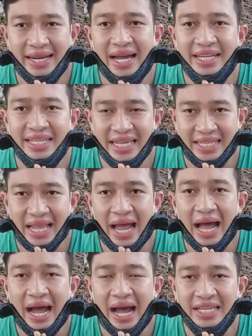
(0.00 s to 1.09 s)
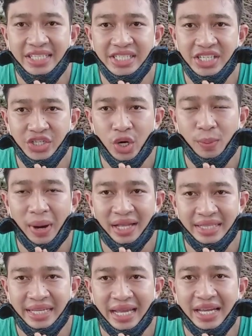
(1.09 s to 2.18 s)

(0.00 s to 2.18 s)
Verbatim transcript: Đa Địa Dạ Tha, A Di Gị Đô Bà Tỳ,